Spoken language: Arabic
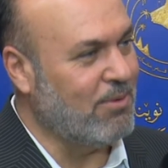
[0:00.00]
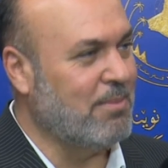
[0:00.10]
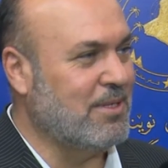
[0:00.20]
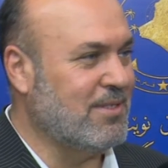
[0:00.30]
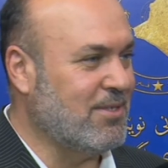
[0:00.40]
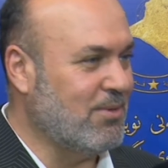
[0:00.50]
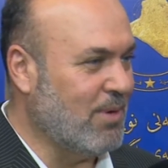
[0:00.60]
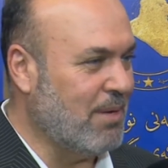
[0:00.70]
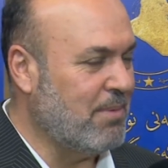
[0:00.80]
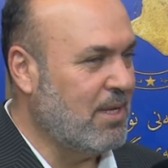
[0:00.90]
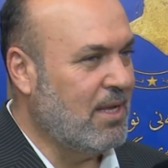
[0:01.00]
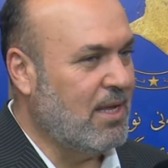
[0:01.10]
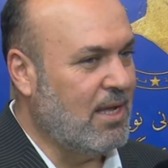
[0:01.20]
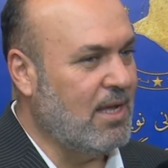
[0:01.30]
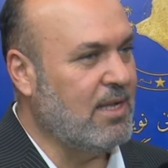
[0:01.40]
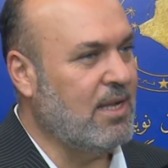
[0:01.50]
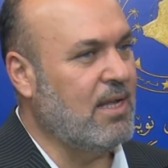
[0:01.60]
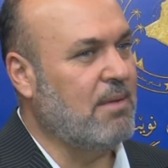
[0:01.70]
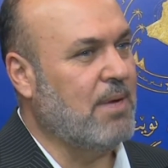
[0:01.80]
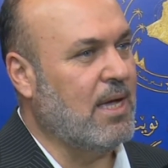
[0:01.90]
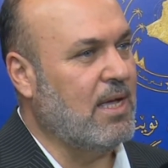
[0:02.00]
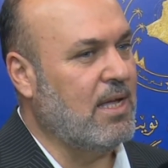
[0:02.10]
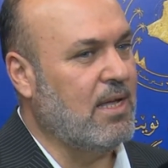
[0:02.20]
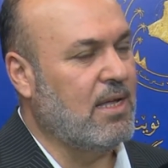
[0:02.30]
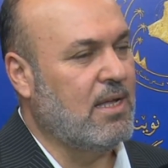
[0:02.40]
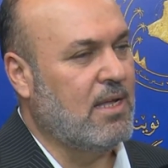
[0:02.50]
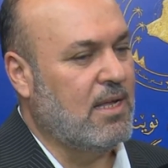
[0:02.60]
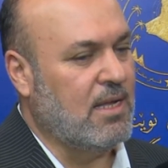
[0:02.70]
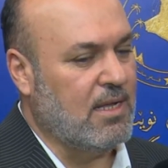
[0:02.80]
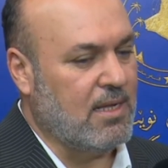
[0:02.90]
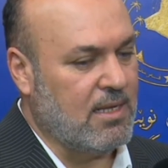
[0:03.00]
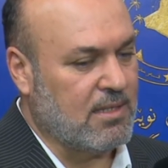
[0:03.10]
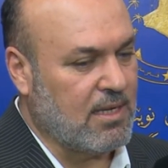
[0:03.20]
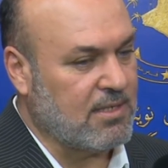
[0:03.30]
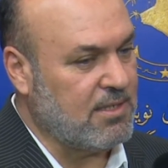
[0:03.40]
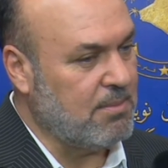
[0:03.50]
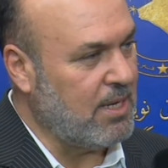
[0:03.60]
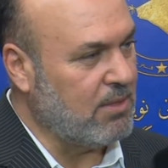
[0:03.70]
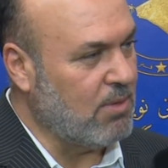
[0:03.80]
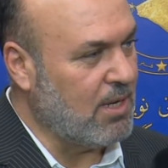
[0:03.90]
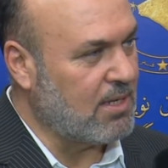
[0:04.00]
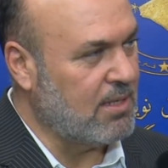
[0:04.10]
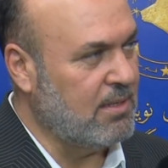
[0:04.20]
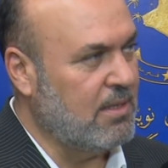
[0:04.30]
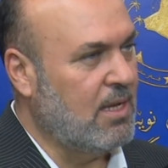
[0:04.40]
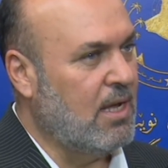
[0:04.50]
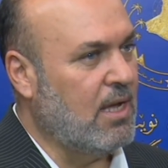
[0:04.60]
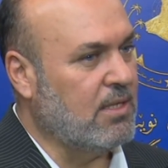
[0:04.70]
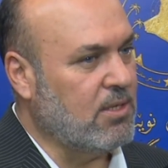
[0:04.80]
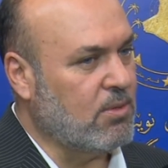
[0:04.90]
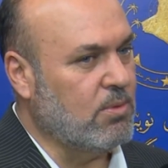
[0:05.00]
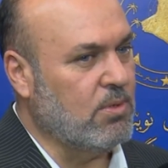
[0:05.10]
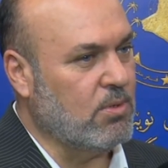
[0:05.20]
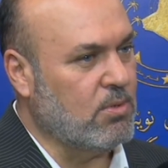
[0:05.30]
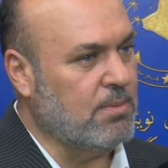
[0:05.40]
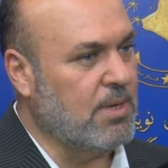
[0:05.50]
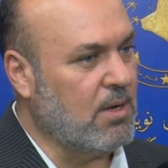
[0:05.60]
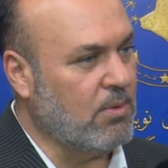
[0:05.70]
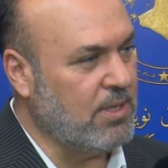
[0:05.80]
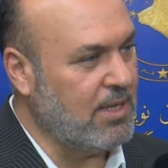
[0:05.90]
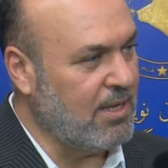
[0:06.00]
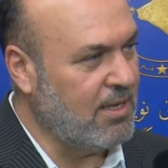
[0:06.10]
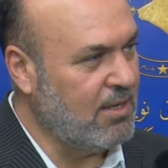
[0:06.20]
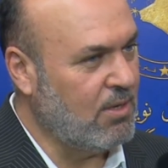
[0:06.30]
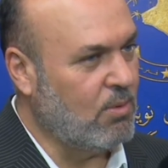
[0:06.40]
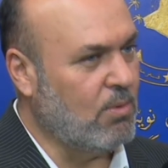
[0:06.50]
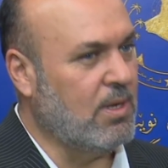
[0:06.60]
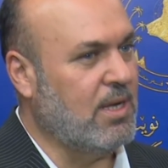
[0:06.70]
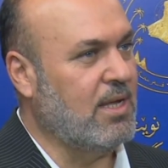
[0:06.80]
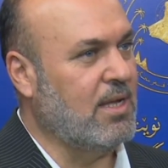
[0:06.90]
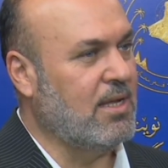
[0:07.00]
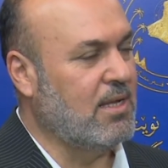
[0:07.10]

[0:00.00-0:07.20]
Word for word: ومجلس النواب احنا مع تقسيم الادوار ان تكون حكومه قويه و